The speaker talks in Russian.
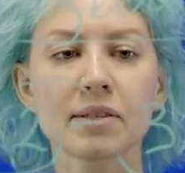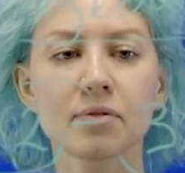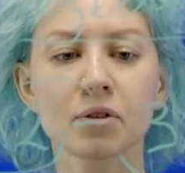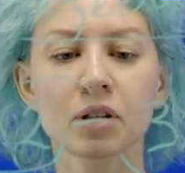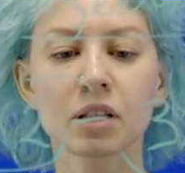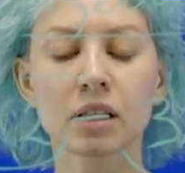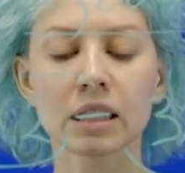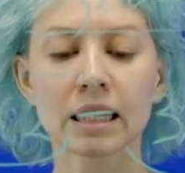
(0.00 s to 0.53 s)
вот
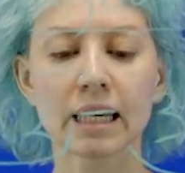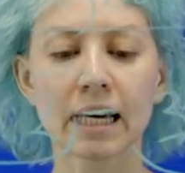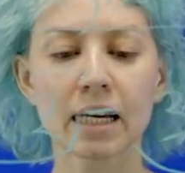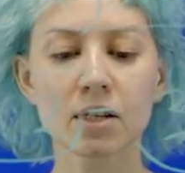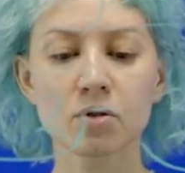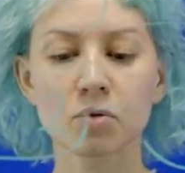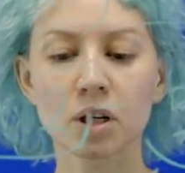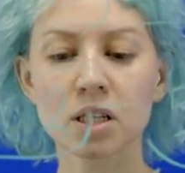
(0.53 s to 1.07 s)
этот
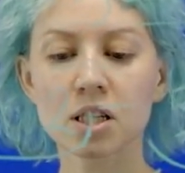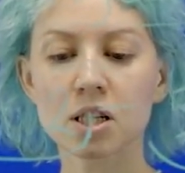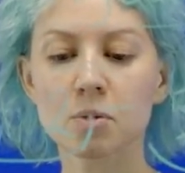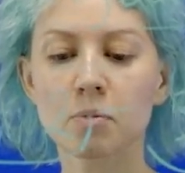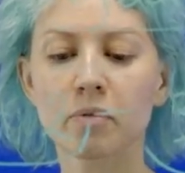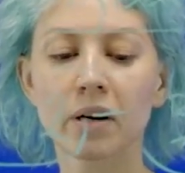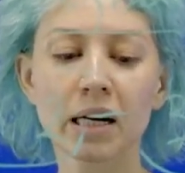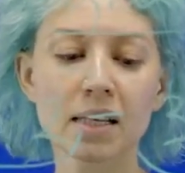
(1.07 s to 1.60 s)
кейс у нас
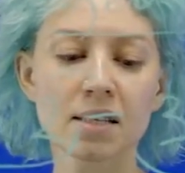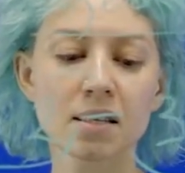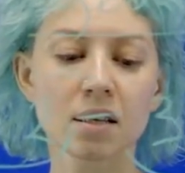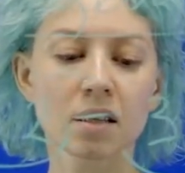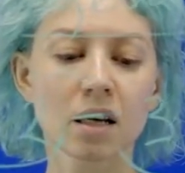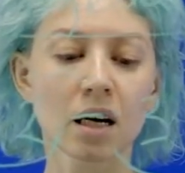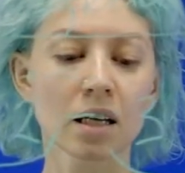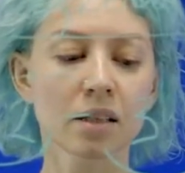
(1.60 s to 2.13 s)
разбивается
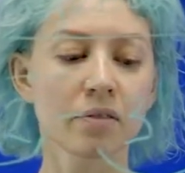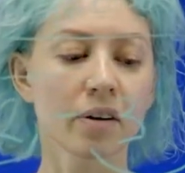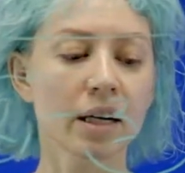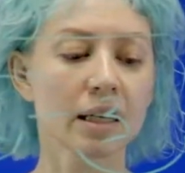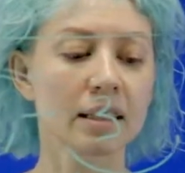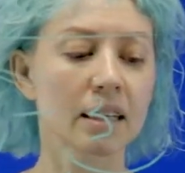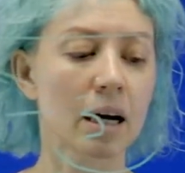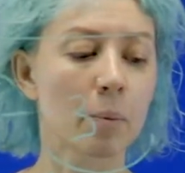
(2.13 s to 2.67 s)
на
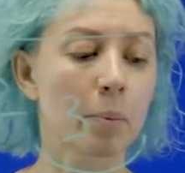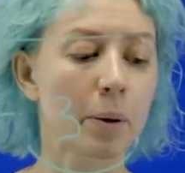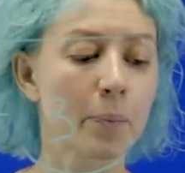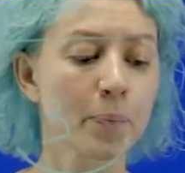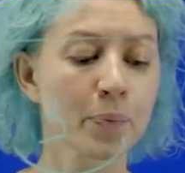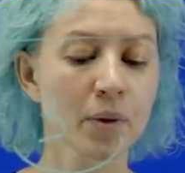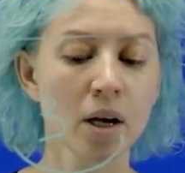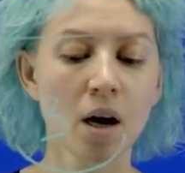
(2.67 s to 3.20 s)
два этапа.
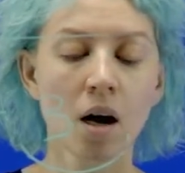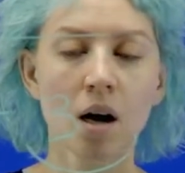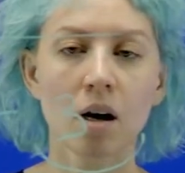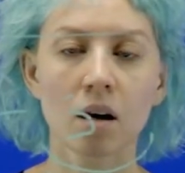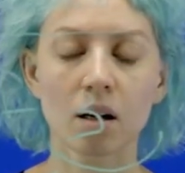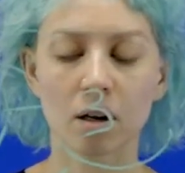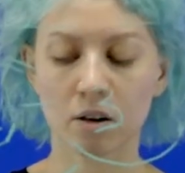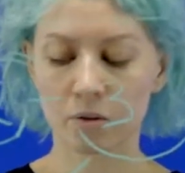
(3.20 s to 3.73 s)

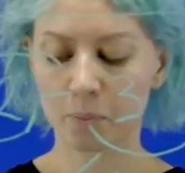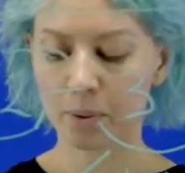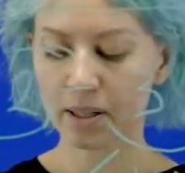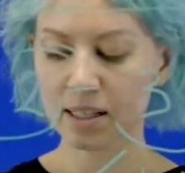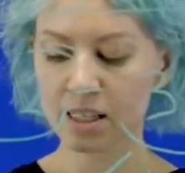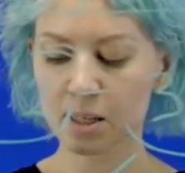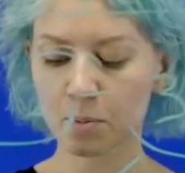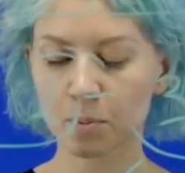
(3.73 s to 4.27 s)
В
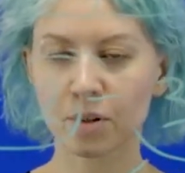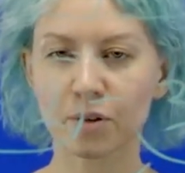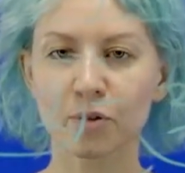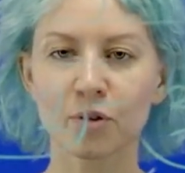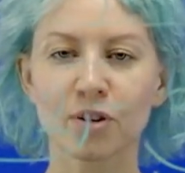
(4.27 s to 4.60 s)
принципе,